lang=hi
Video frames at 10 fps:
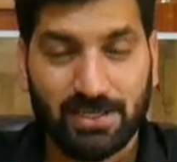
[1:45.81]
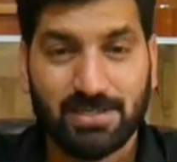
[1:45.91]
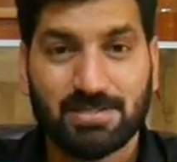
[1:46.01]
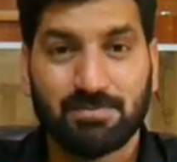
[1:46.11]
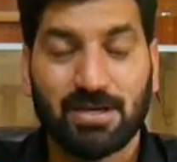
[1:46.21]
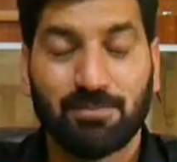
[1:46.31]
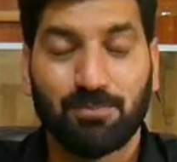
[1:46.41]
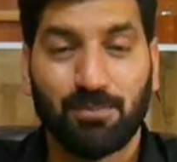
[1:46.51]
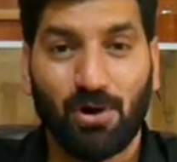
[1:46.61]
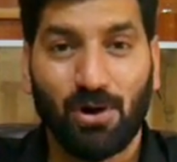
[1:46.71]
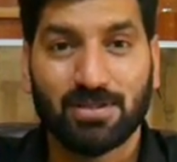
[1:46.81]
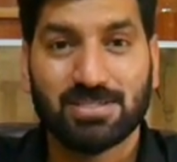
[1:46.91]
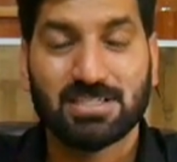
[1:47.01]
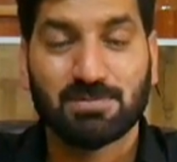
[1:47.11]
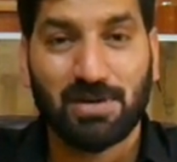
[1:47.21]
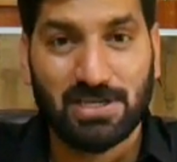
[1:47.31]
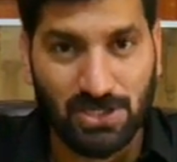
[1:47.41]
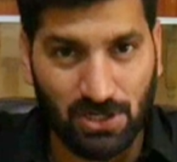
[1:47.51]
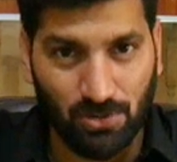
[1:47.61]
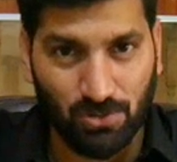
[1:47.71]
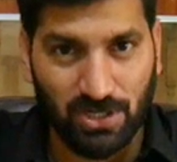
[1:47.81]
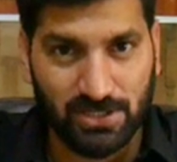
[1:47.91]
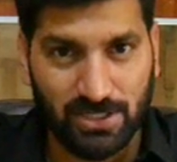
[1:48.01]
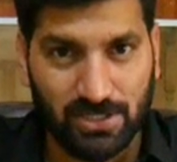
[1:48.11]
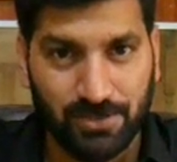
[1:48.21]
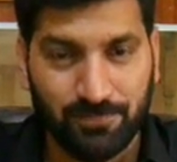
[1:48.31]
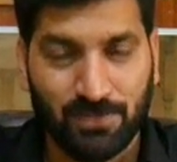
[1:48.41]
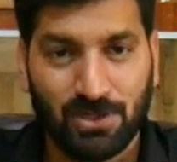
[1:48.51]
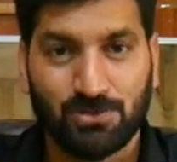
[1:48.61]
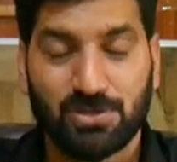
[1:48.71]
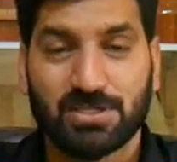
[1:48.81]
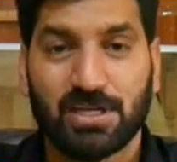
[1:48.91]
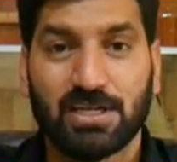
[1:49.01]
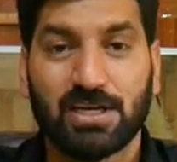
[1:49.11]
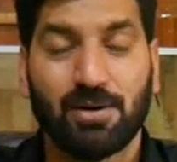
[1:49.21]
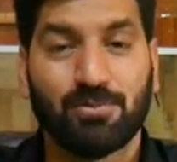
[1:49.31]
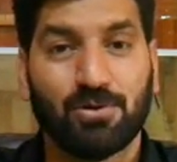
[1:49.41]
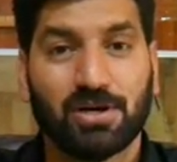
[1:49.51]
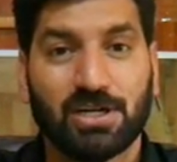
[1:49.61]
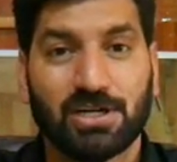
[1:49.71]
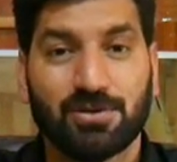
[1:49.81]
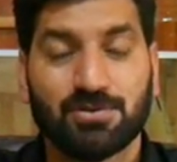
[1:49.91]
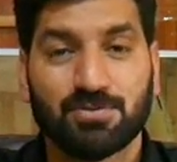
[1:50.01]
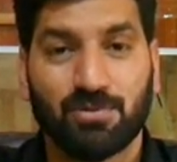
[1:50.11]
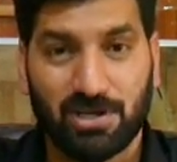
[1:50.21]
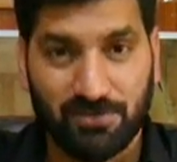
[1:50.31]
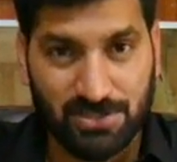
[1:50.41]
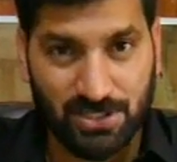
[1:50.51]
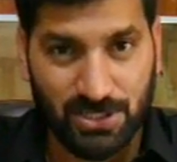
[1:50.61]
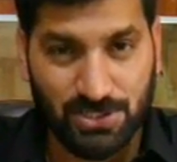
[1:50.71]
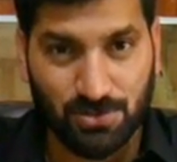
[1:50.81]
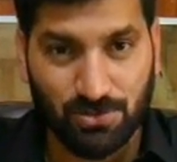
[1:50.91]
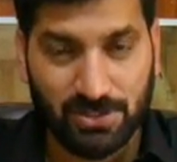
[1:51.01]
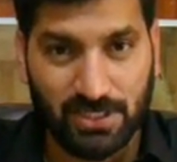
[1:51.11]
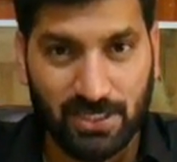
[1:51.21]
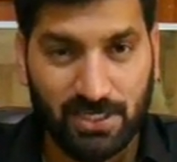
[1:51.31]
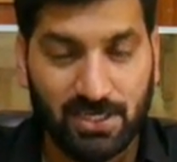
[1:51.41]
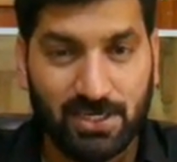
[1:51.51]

इसमें बहुत स्पेशल लोग आते हैं तो इसके लिए आपको कंटिन्यूस मोटिवेशन की ज़रूरत है